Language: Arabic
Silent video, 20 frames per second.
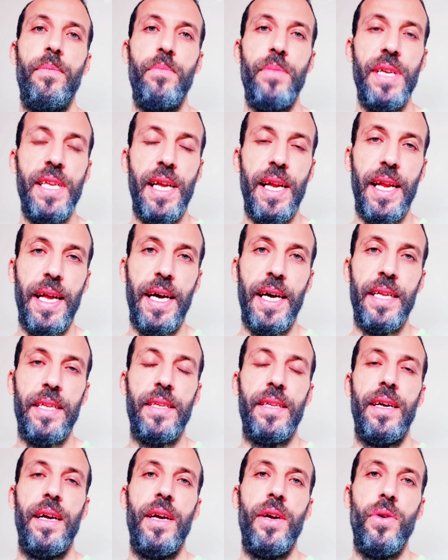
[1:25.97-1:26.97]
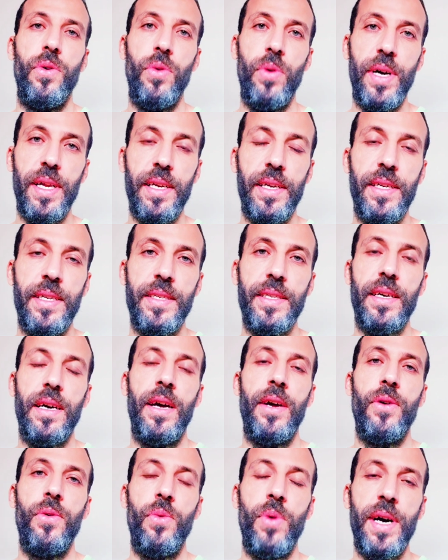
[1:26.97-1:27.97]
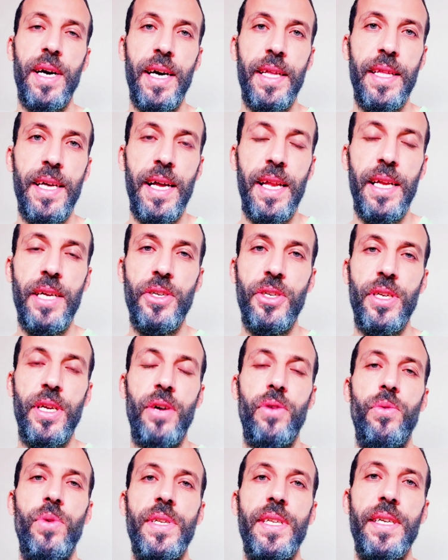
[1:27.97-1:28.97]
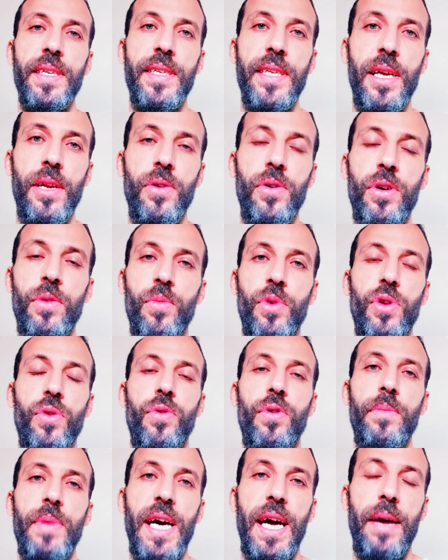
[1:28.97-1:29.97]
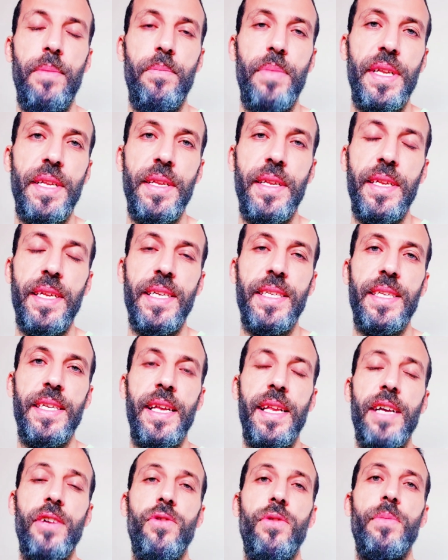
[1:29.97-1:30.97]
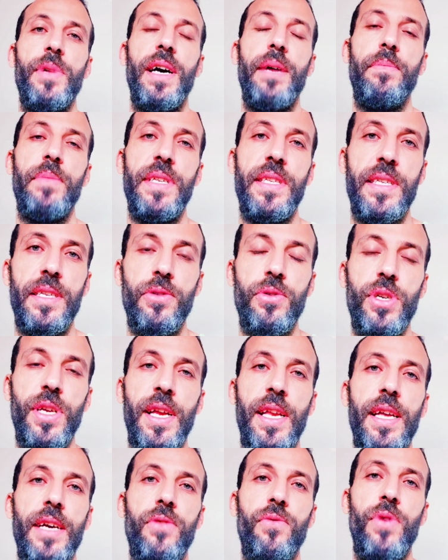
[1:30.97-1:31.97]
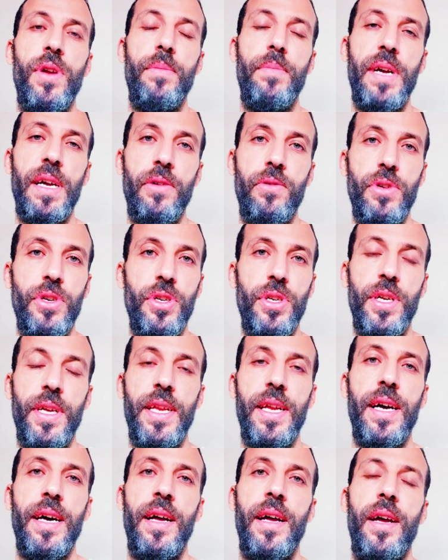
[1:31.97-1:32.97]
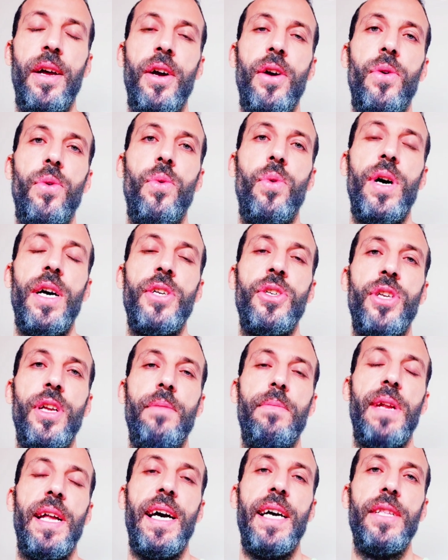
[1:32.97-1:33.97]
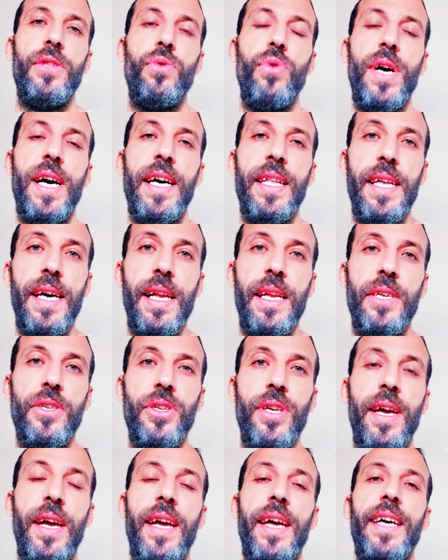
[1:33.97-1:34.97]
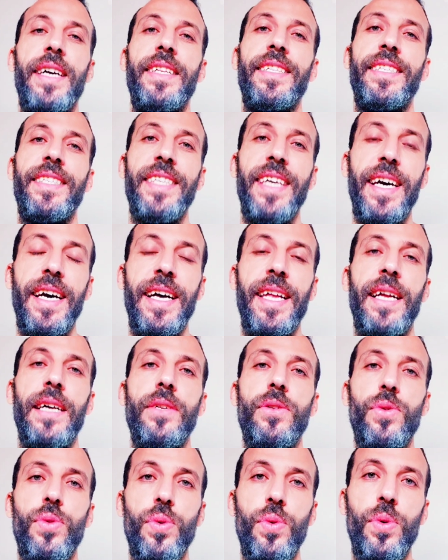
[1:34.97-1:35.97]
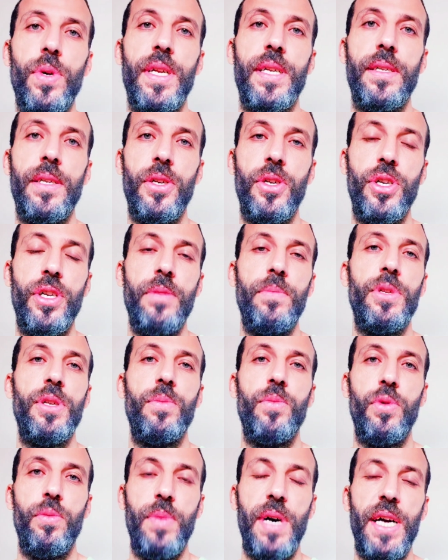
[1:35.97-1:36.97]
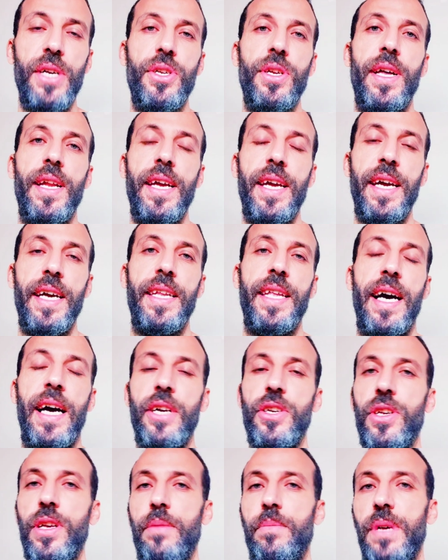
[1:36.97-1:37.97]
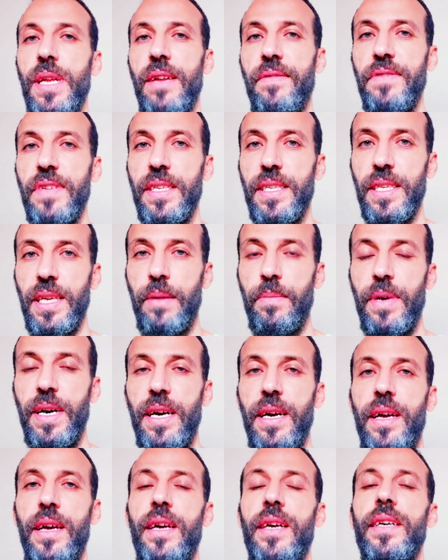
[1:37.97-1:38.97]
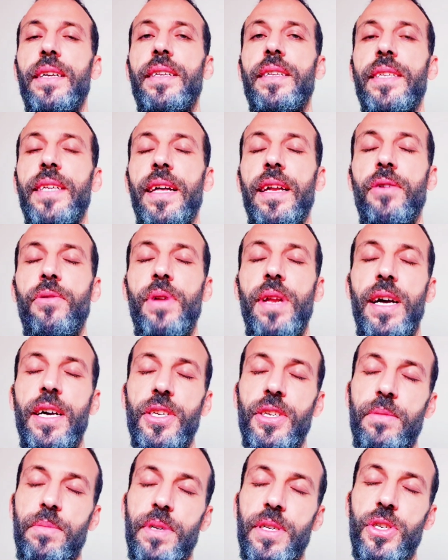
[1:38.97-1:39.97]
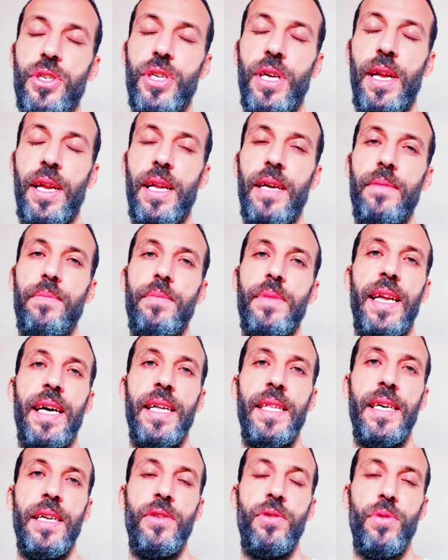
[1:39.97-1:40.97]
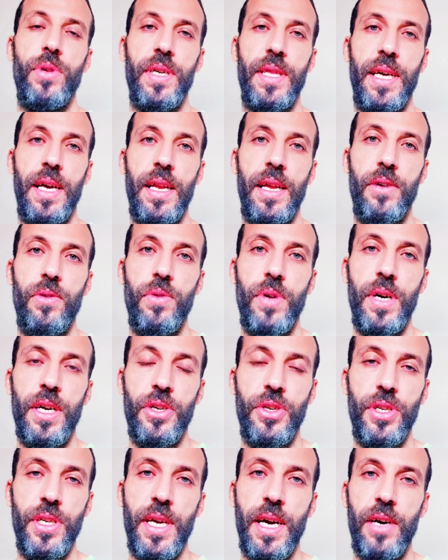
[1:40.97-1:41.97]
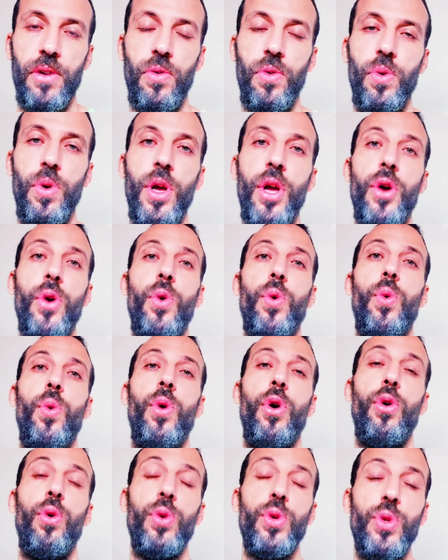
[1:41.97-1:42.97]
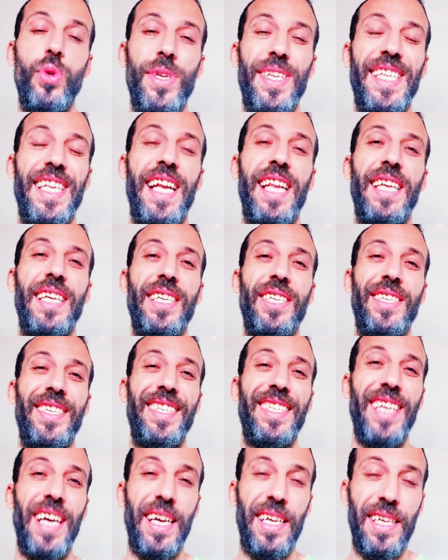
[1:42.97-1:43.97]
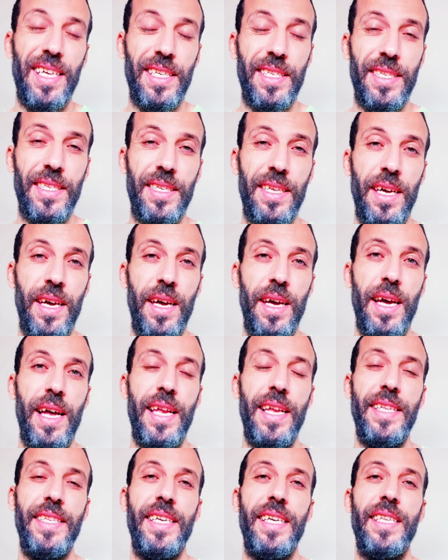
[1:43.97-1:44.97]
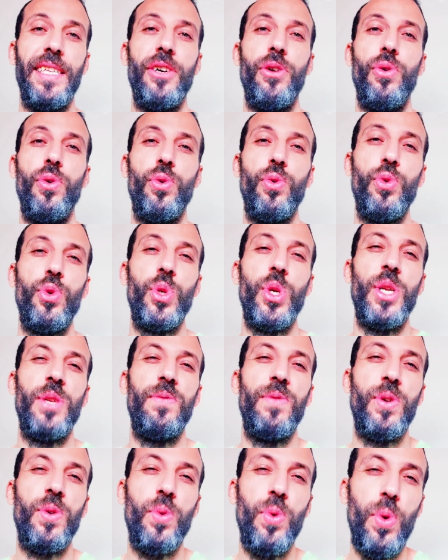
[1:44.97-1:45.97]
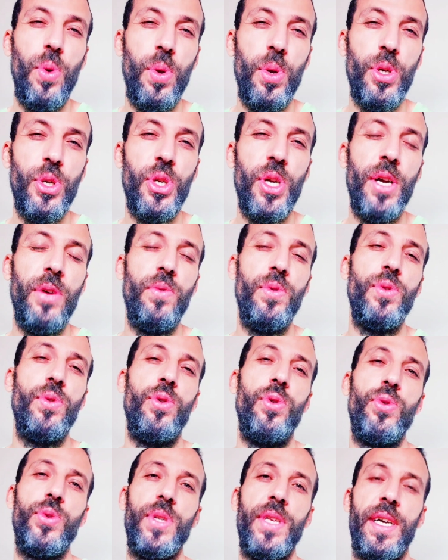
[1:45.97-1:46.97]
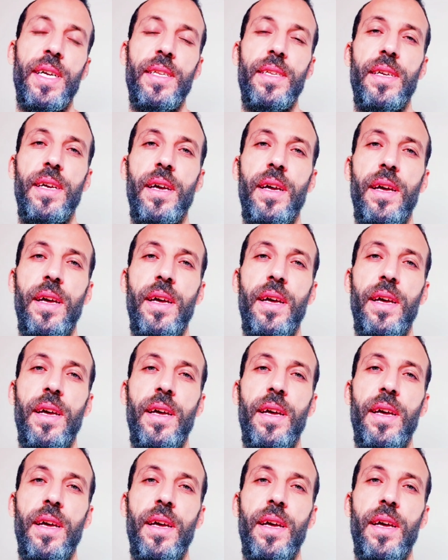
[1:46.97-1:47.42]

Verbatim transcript: من الحظ والرزق وقضاء الأشياء وتيسير الأمور ومحبة الناس إليك ومحبة الزوج إليك والبيع والشراء وجلب الحظ وقضاء الأشياء تقرأ سورة الشمس مباشرة 11 مرة في الصباح ترى العجب إن شاء الله من أراد أن يقضى له اشياءه وخصوصا ذلك الشخص الذي عنده عكوسات في كل شيء ونحوسات